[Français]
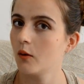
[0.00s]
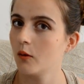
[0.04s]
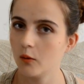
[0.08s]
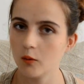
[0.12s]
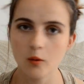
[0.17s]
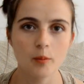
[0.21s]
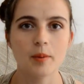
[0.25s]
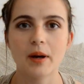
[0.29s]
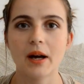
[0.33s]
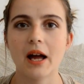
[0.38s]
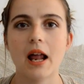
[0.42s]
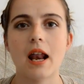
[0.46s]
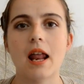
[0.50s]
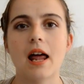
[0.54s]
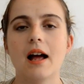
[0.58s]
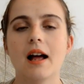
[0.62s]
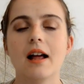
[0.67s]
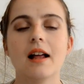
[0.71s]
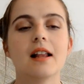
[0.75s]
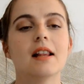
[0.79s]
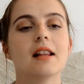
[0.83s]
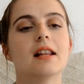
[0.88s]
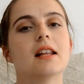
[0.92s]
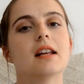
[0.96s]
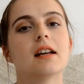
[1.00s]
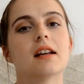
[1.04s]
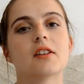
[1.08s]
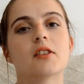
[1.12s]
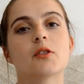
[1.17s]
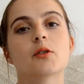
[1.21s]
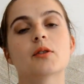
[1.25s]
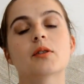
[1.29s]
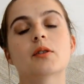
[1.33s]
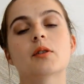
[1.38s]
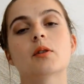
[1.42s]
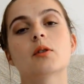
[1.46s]
ou par là.
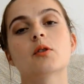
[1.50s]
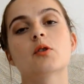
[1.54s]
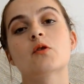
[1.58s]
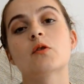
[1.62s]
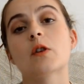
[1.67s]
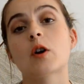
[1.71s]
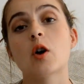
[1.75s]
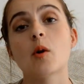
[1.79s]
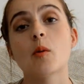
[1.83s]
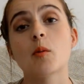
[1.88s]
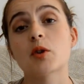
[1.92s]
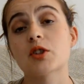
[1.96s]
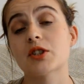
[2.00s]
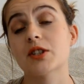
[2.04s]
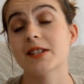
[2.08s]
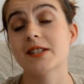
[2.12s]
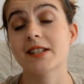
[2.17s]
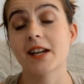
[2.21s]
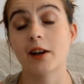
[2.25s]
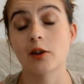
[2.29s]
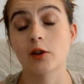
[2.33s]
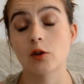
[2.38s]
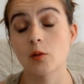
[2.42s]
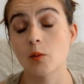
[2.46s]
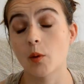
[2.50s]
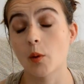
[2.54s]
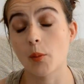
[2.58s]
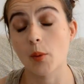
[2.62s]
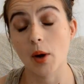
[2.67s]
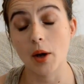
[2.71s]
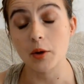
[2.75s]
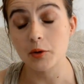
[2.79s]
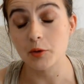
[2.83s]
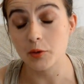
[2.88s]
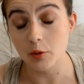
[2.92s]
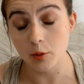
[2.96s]
Donc euh, je vais commencer directement
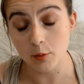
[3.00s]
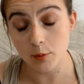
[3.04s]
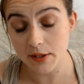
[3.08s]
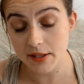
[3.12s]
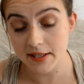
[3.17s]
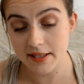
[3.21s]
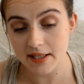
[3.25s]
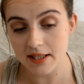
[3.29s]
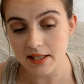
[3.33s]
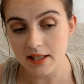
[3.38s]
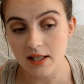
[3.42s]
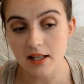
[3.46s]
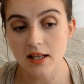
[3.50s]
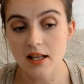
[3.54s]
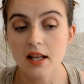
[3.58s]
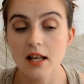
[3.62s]
par celui-ci.